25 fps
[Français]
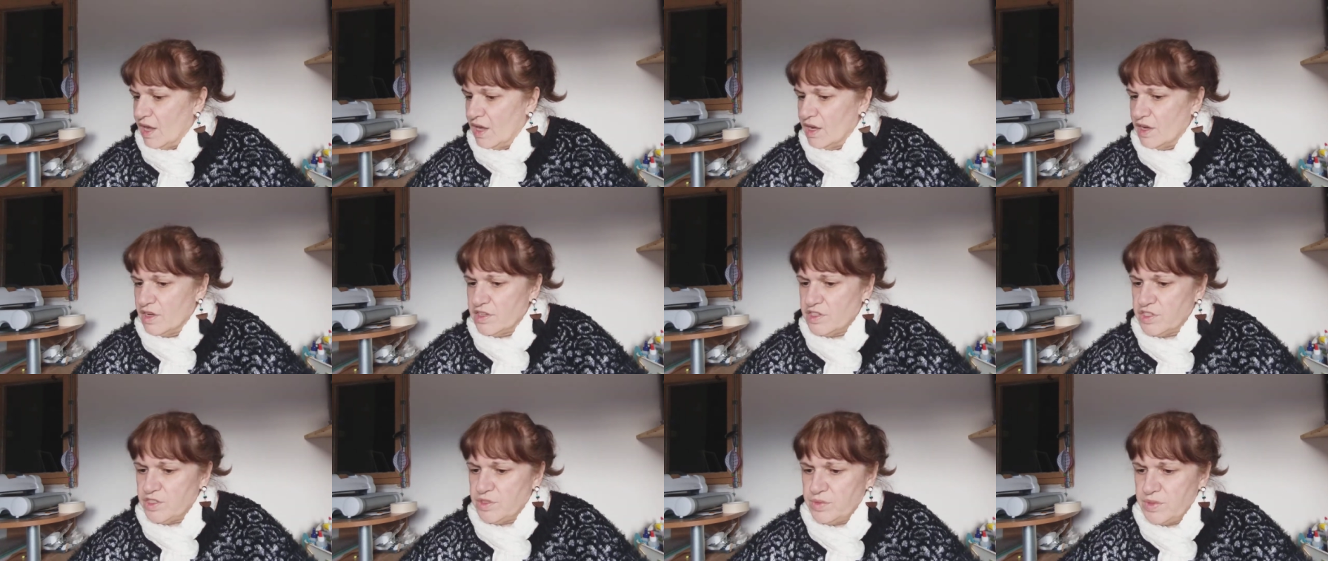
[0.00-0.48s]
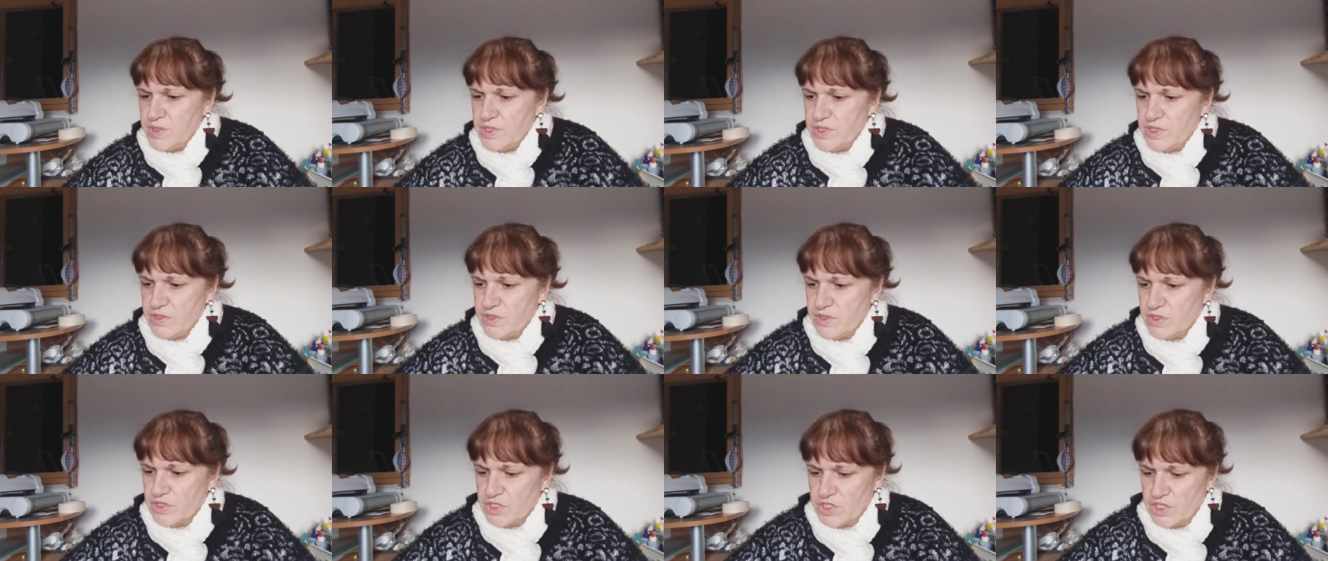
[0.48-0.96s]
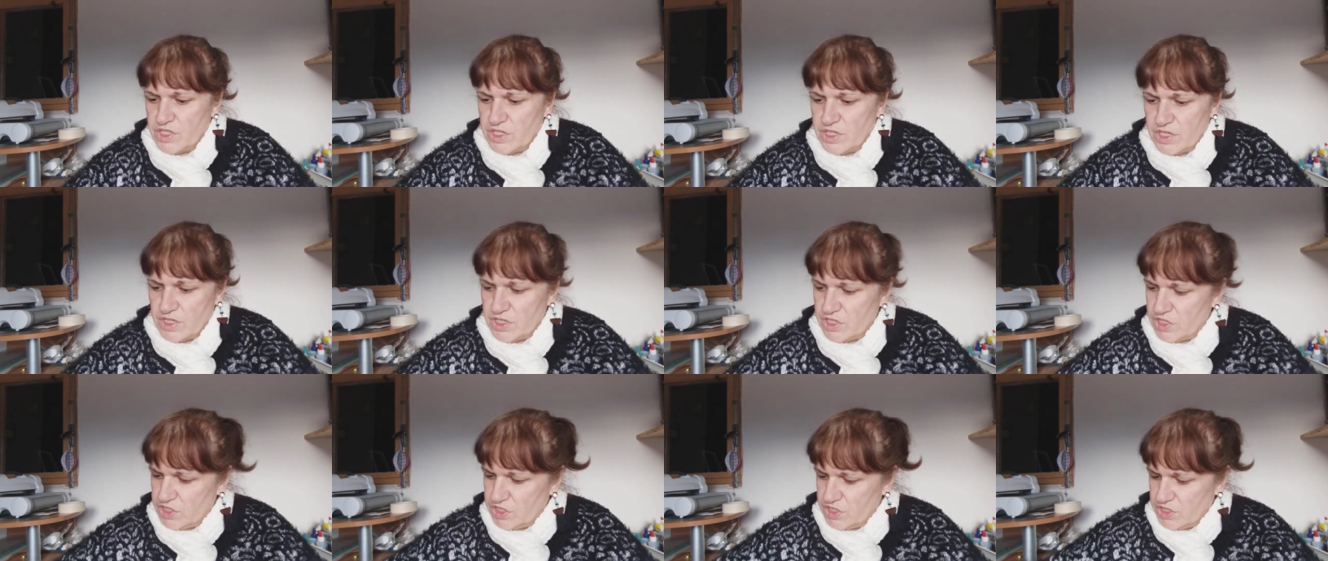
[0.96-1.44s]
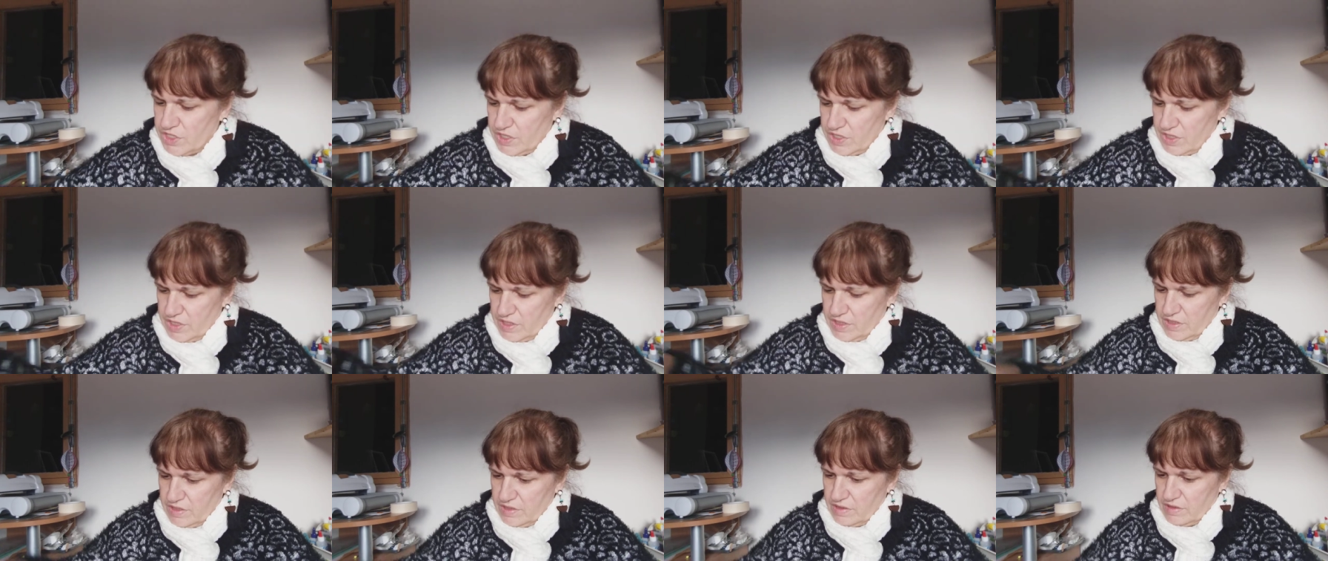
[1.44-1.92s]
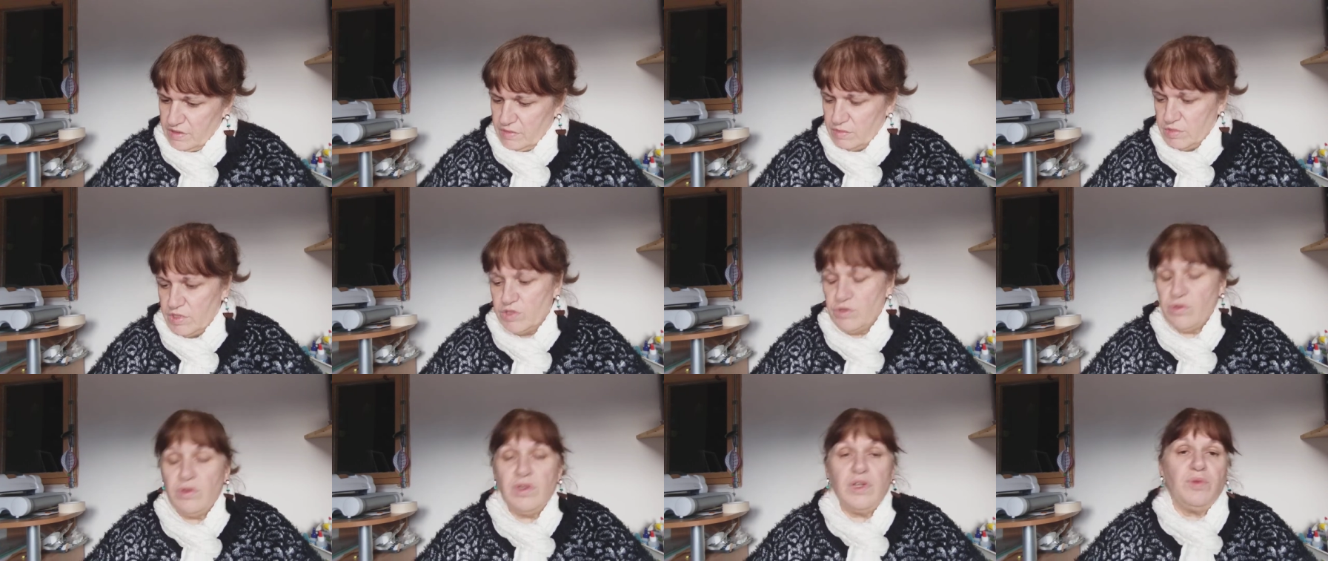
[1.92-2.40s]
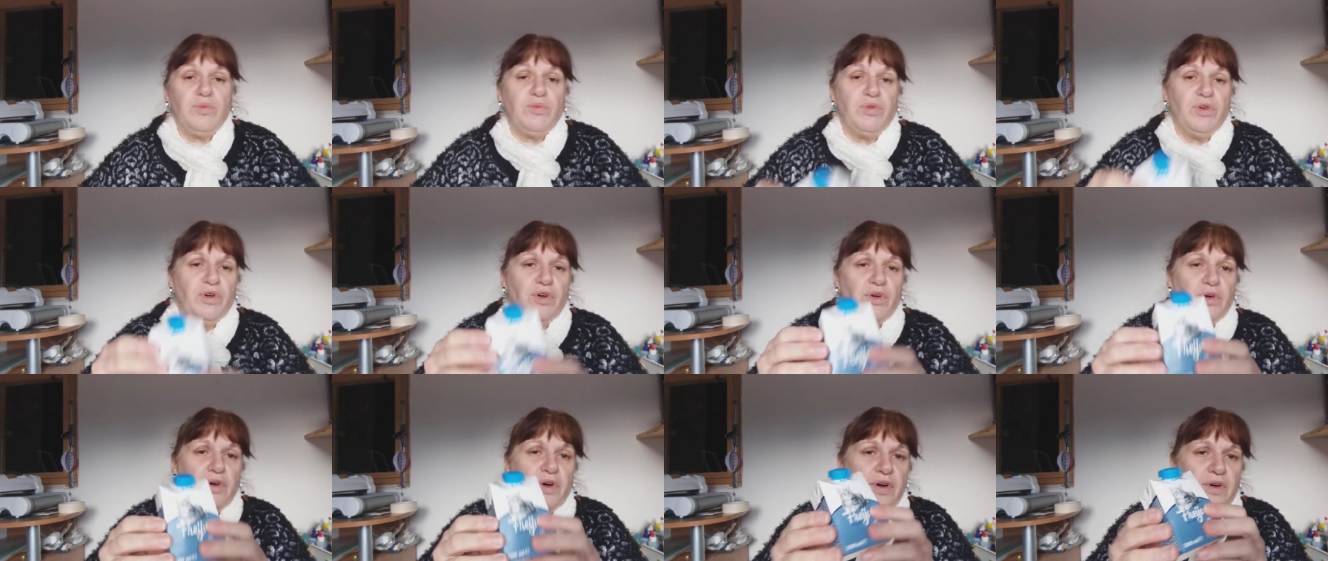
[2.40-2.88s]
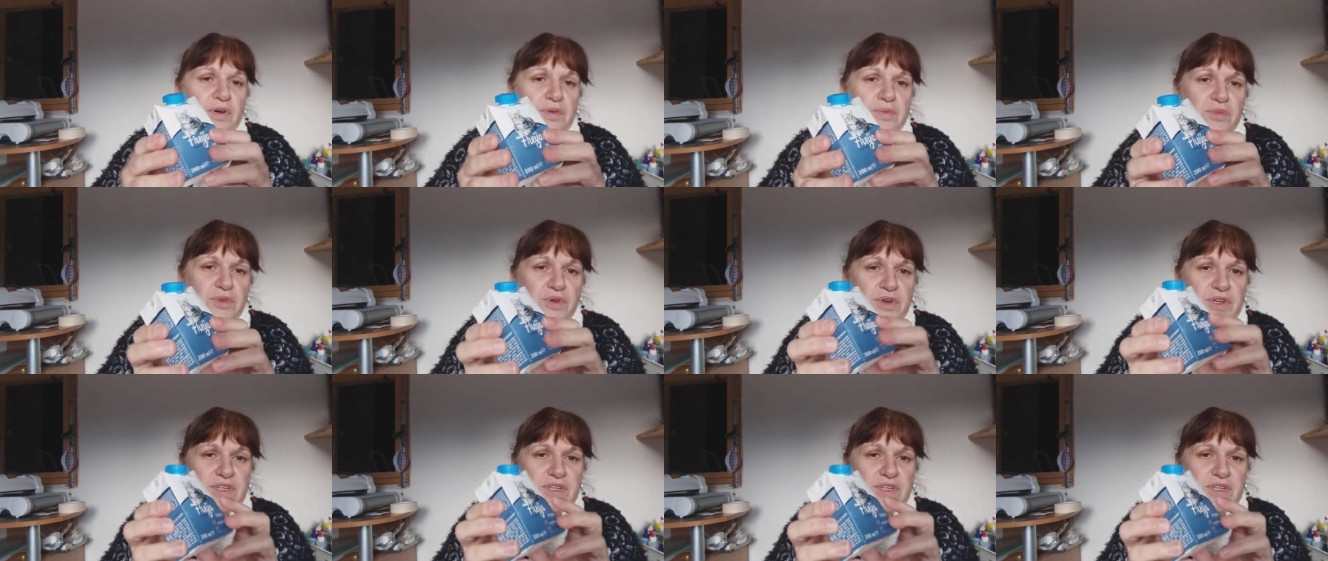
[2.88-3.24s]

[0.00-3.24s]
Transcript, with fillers: Ensuite, j'ai acheté bah, du lait pour euh,